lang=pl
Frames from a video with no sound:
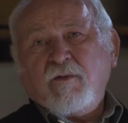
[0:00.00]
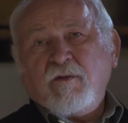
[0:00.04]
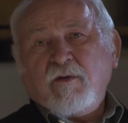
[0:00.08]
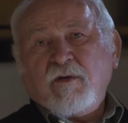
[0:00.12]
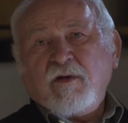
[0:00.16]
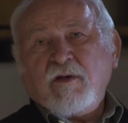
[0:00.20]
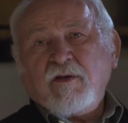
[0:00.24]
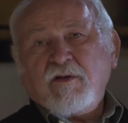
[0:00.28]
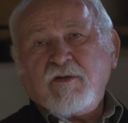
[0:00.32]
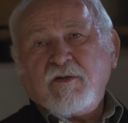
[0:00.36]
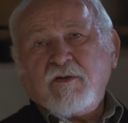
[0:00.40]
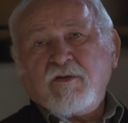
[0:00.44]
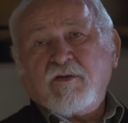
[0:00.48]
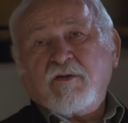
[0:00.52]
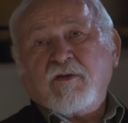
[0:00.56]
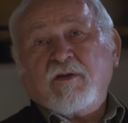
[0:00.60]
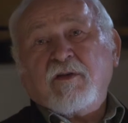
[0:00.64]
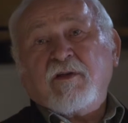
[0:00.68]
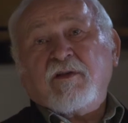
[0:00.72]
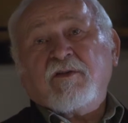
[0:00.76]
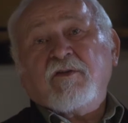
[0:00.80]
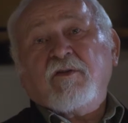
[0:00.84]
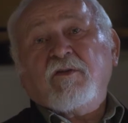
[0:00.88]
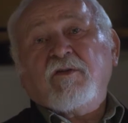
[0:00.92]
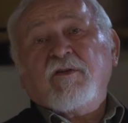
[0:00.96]
było ręcznie szyte.
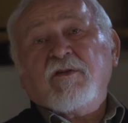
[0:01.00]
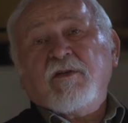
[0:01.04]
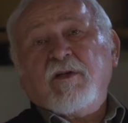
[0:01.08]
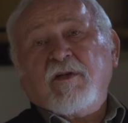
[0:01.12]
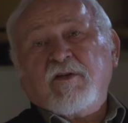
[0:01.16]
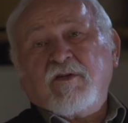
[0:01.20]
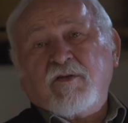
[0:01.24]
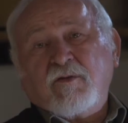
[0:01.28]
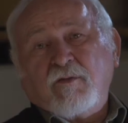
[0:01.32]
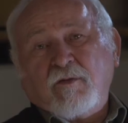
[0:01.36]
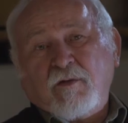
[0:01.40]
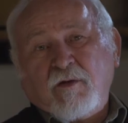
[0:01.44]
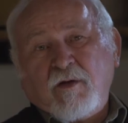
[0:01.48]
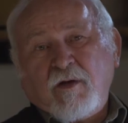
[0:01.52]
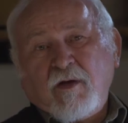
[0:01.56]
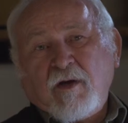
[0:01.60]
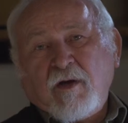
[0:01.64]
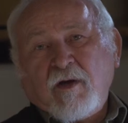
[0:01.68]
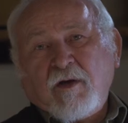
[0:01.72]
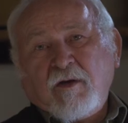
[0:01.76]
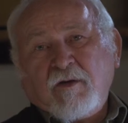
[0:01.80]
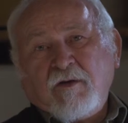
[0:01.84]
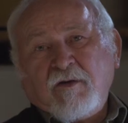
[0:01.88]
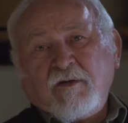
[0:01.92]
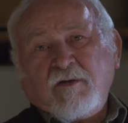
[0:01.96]
Co to znaczyło?
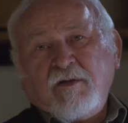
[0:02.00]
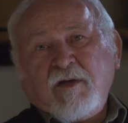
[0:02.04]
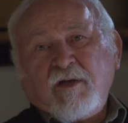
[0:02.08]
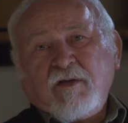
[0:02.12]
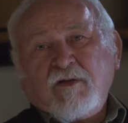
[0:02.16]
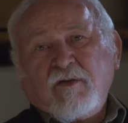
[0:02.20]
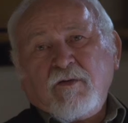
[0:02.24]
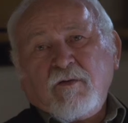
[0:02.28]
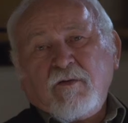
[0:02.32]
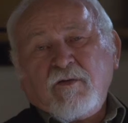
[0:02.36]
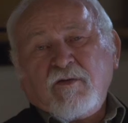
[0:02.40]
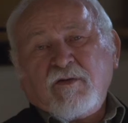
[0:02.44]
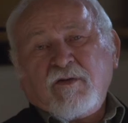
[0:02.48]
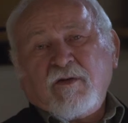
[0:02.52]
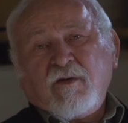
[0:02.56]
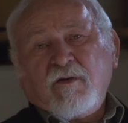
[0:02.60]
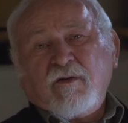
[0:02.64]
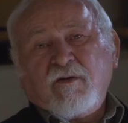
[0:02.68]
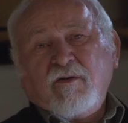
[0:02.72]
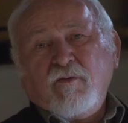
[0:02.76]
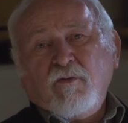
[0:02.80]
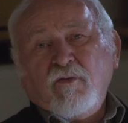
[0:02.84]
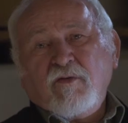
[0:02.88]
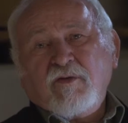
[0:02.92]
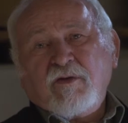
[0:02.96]
To znaczyło, że
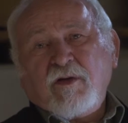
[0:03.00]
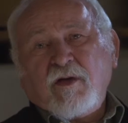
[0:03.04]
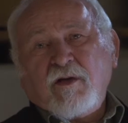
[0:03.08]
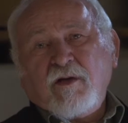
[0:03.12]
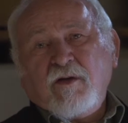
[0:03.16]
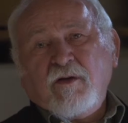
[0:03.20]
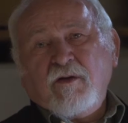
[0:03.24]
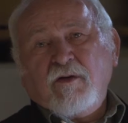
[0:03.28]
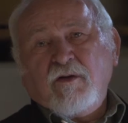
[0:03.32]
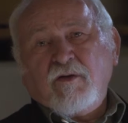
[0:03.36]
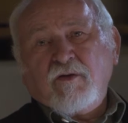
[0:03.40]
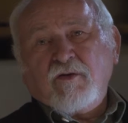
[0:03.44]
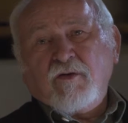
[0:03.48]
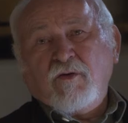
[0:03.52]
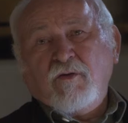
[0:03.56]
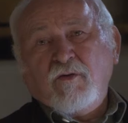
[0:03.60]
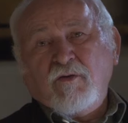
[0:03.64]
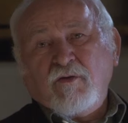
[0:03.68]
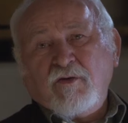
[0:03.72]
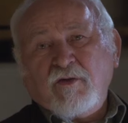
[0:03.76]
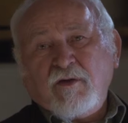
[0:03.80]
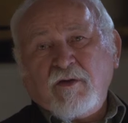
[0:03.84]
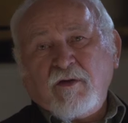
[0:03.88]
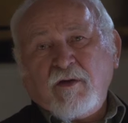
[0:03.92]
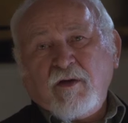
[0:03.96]
duża ilość
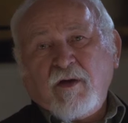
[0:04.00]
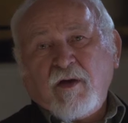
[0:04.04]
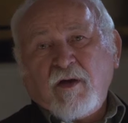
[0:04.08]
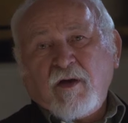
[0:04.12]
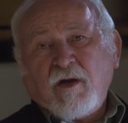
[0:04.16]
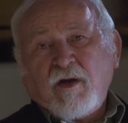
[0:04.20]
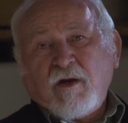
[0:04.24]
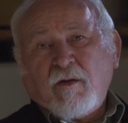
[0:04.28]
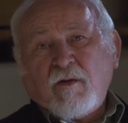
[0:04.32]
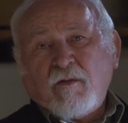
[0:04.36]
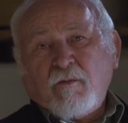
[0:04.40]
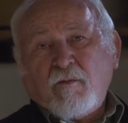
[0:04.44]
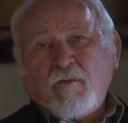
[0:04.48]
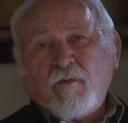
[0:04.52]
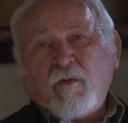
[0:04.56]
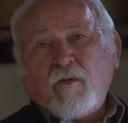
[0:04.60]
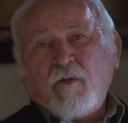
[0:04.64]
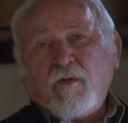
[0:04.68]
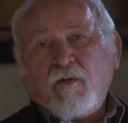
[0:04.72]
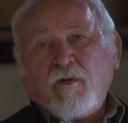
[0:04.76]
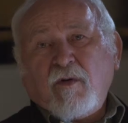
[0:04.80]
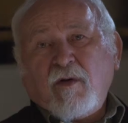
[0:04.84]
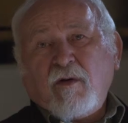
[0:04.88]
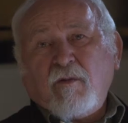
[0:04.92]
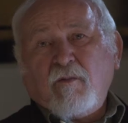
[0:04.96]
ludzi
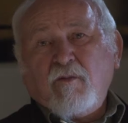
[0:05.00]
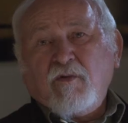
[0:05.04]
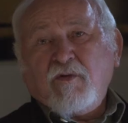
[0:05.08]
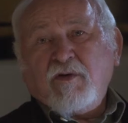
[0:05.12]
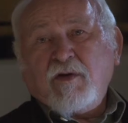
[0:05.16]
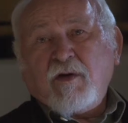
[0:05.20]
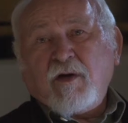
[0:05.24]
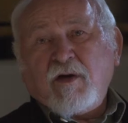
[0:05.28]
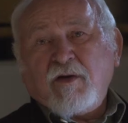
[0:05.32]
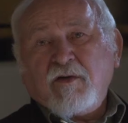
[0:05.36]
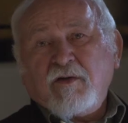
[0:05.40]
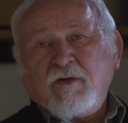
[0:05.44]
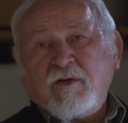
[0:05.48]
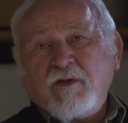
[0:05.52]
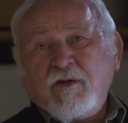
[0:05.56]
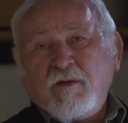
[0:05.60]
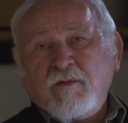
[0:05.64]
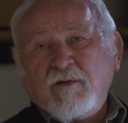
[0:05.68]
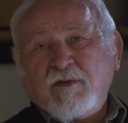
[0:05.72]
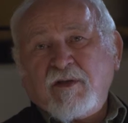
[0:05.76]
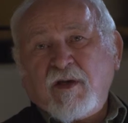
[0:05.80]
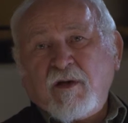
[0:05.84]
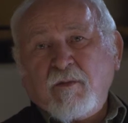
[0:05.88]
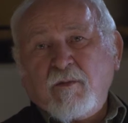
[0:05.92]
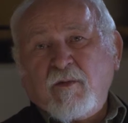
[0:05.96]
mogła, musiała się
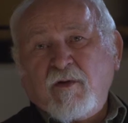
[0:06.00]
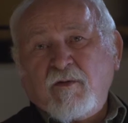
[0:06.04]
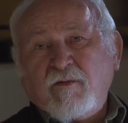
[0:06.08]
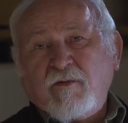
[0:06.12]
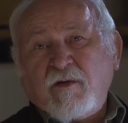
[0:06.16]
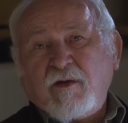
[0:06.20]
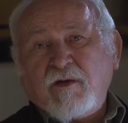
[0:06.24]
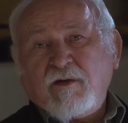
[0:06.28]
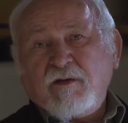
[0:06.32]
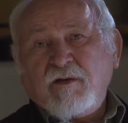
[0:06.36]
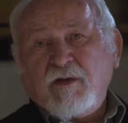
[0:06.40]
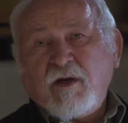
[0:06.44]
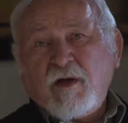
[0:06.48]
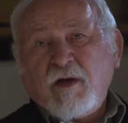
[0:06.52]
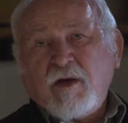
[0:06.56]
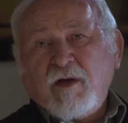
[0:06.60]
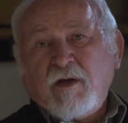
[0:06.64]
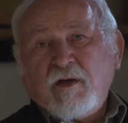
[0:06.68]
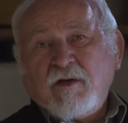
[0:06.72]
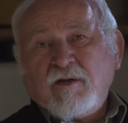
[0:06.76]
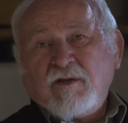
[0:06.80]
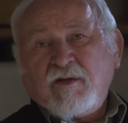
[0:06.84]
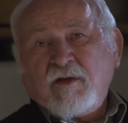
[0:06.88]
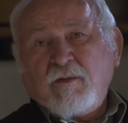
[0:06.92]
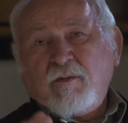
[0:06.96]
tym zajmować,
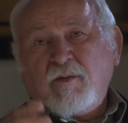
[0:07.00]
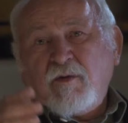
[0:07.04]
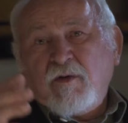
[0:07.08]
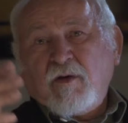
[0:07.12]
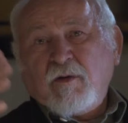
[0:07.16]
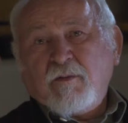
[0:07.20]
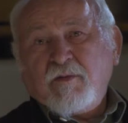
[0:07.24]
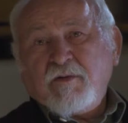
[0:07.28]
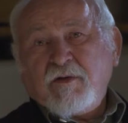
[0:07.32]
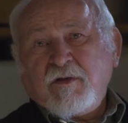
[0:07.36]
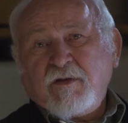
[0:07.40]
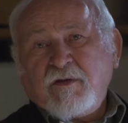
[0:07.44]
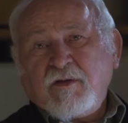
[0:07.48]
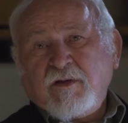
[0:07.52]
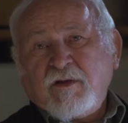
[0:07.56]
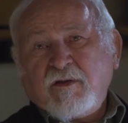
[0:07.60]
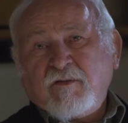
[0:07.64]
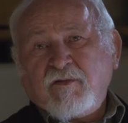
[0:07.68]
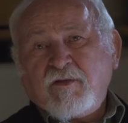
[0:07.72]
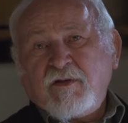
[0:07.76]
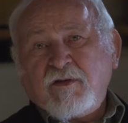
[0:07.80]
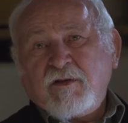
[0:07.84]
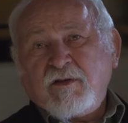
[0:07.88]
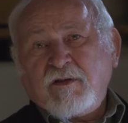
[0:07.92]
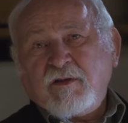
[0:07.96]
żeby oprzeć tych
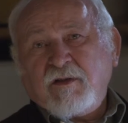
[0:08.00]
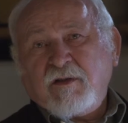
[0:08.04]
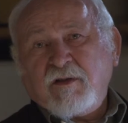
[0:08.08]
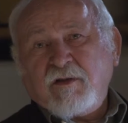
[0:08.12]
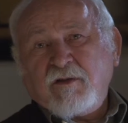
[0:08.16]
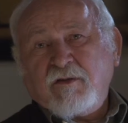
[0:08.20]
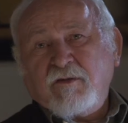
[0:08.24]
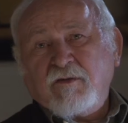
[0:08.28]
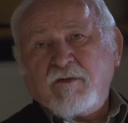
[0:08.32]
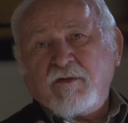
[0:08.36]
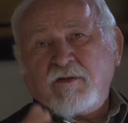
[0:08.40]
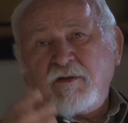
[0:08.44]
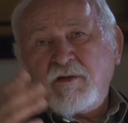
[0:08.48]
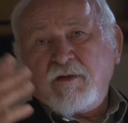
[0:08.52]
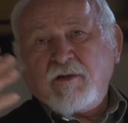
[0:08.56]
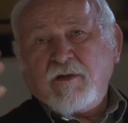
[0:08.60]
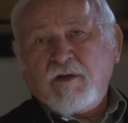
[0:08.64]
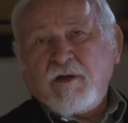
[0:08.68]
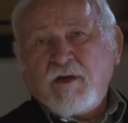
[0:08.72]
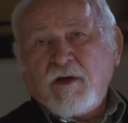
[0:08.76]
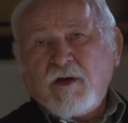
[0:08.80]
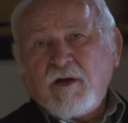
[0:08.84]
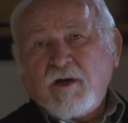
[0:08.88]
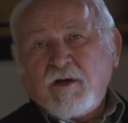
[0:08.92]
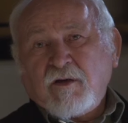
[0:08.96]
wszystkich, którzy
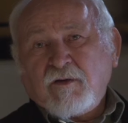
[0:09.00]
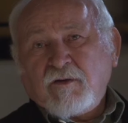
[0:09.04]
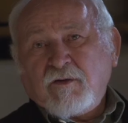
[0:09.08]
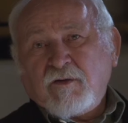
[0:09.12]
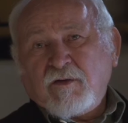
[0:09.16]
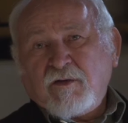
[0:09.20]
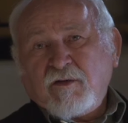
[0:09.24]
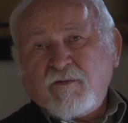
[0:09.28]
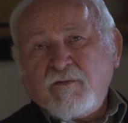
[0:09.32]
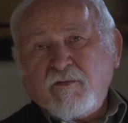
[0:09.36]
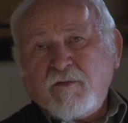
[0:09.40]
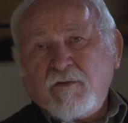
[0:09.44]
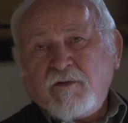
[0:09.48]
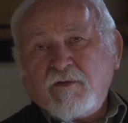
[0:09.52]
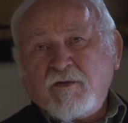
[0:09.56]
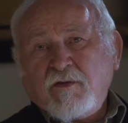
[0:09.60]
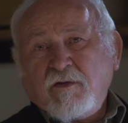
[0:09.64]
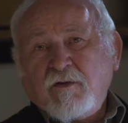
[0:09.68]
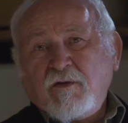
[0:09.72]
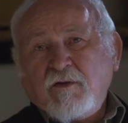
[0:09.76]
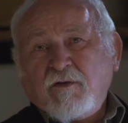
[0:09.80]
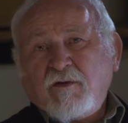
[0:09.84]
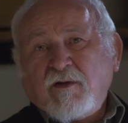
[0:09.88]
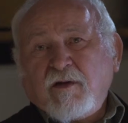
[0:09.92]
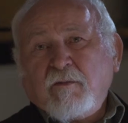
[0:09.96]
którzy
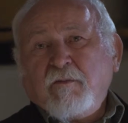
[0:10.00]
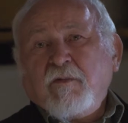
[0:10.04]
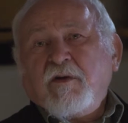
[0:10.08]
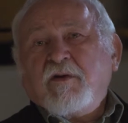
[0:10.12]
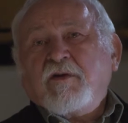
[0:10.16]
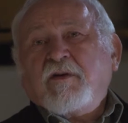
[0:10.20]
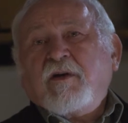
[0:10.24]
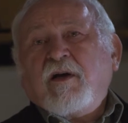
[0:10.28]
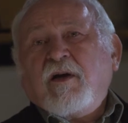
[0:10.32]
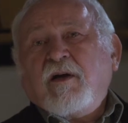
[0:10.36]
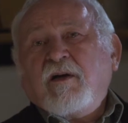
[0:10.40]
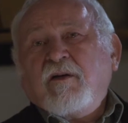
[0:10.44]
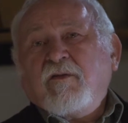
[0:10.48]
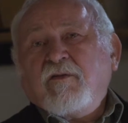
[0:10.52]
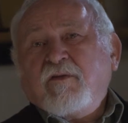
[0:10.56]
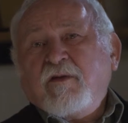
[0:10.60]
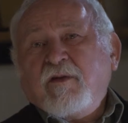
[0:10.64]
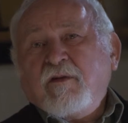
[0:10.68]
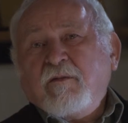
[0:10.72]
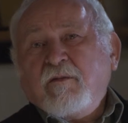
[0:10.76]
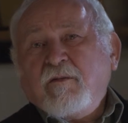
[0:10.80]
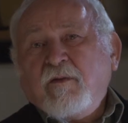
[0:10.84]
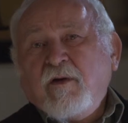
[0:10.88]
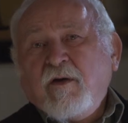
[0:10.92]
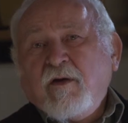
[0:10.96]
funkcjonowali, mieszkali w
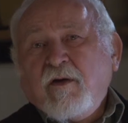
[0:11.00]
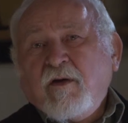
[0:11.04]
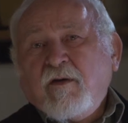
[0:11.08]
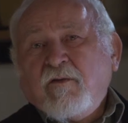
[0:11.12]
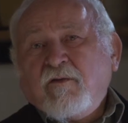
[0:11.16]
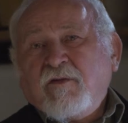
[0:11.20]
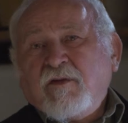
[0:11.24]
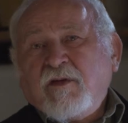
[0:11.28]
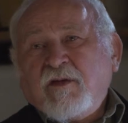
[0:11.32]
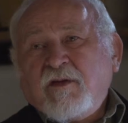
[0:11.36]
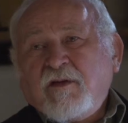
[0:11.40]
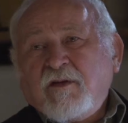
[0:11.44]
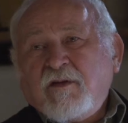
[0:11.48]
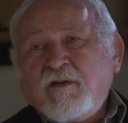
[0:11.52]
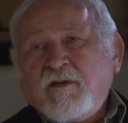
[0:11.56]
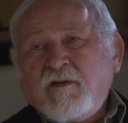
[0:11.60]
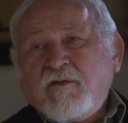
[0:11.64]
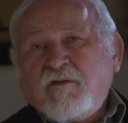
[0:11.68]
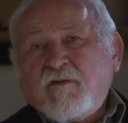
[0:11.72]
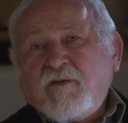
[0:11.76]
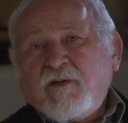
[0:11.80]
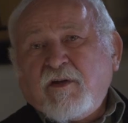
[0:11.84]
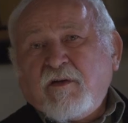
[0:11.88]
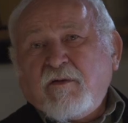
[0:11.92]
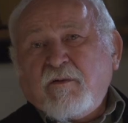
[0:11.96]
tym, w, tej,
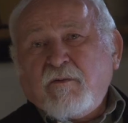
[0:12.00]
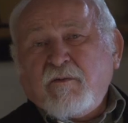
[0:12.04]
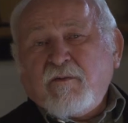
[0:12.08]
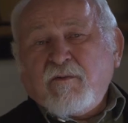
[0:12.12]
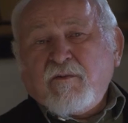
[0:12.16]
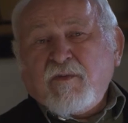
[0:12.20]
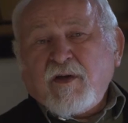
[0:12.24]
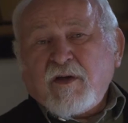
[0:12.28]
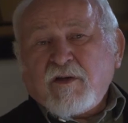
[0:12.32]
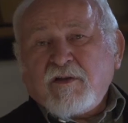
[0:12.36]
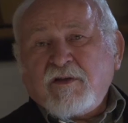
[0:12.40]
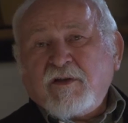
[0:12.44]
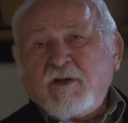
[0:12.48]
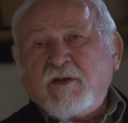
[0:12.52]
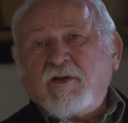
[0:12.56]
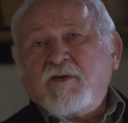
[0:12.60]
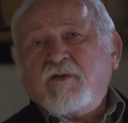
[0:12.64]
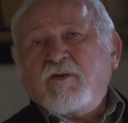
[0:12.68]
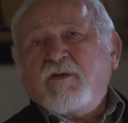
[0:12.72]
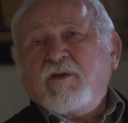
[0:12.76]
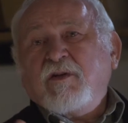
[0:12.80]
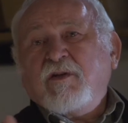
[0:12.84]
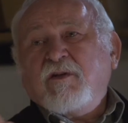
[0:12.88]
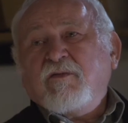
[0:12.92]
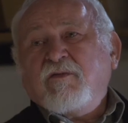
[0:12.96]
w tym
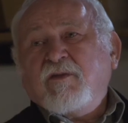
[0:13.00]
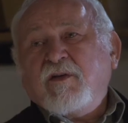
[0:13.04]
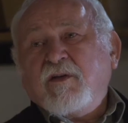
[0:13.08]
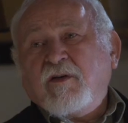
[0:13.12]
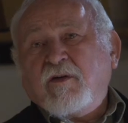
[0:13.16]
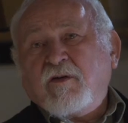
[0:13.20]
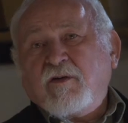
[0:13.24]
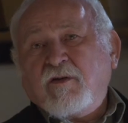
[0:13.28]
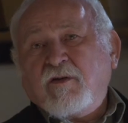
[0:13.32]
miasteczku i w tej